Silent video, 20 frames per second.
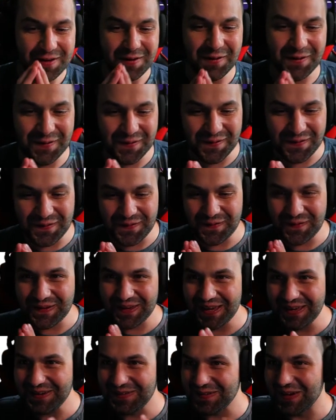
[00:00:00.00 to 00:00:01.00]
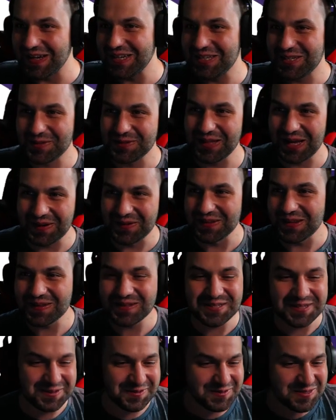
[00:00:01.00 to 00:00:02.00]
O jejku, ale się udało na
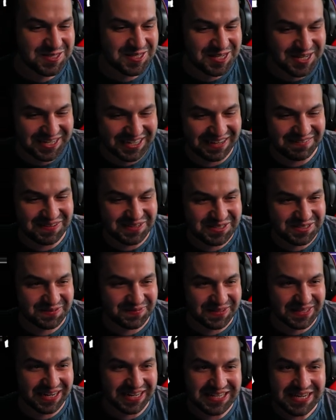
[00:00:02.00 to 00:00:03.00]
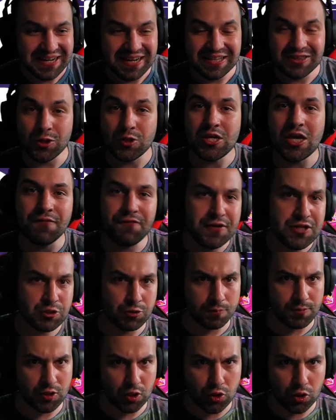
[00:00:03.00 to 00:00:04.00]
odcinku z trikami jeszcze wygrać. No nie
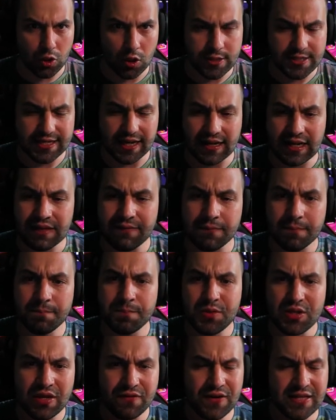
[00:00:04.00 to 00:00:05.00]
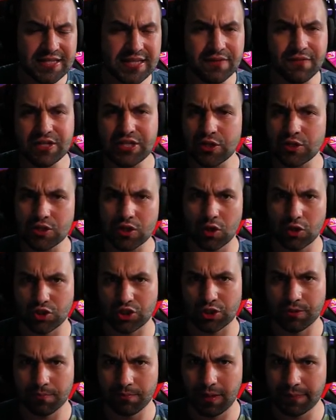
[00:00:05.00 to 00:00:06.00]
wyszło mi to do końca, ale mniej więcej wiecie o co
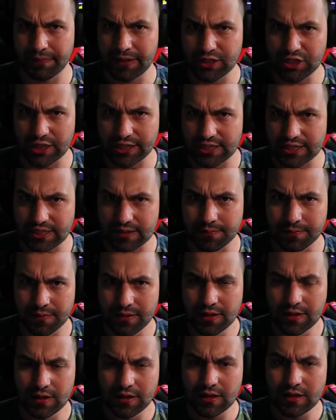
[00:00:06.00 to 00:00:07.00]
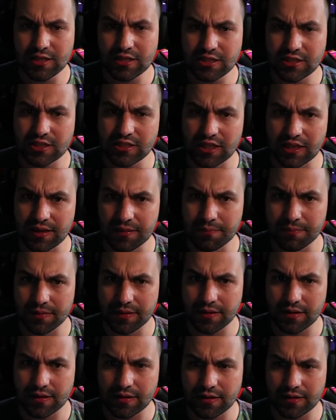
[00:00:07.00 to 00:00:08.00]
chodzi. Mam nadzieję z tym z tym, e,
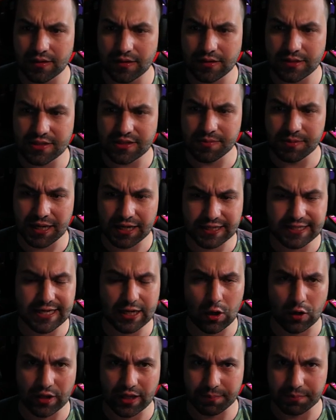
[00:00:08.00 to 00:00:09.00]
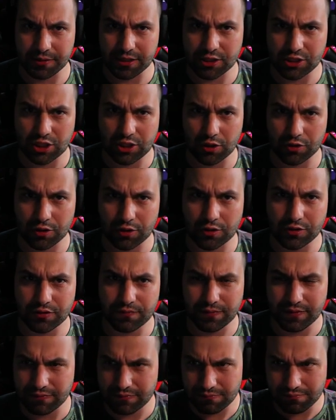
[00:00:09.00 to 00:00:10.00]
z tym heksagonem, jeżeli o to
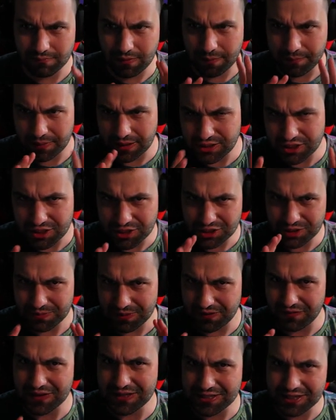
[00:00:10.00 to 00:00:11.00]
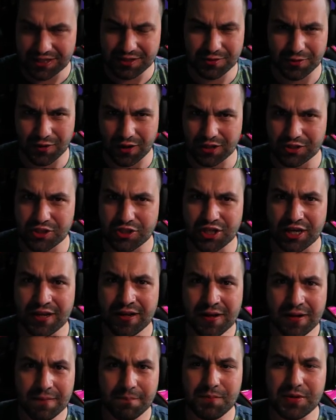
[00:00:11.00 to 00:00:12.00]
chodzi. Mam nadzieję, że mniej więcej kojarzycie.
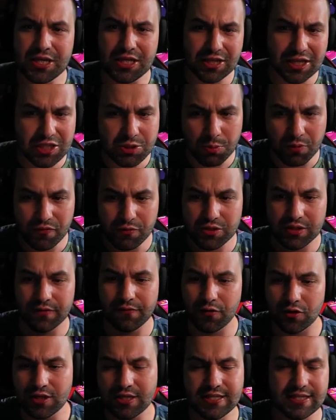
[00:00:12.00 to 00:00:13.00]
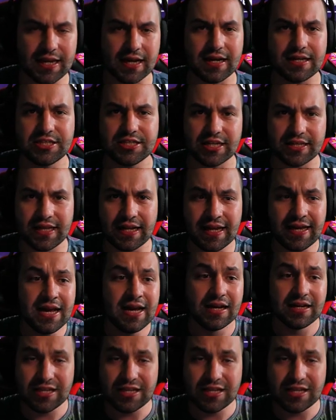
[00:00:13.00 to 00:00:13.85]
Miki też mówił, że wolniej skakać i tak dalej.